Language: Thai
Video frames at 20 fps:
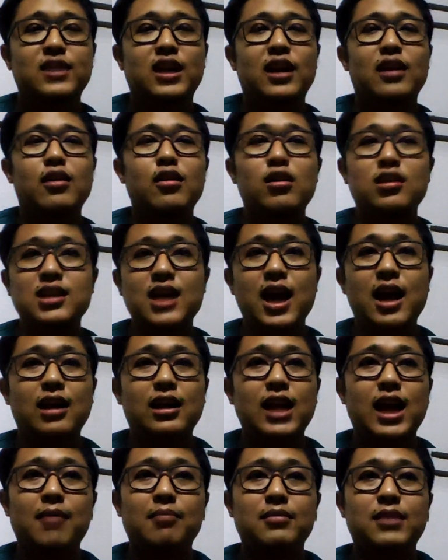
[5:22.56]
นะนอกจาก
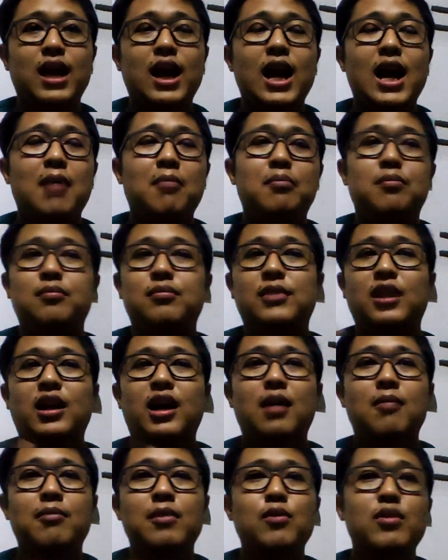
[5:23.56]
ทำตามนะ
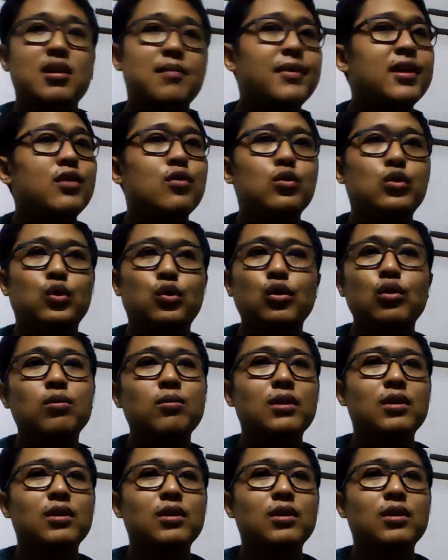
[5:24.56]
ครับ ไม่ว่าจะเป็น YouTube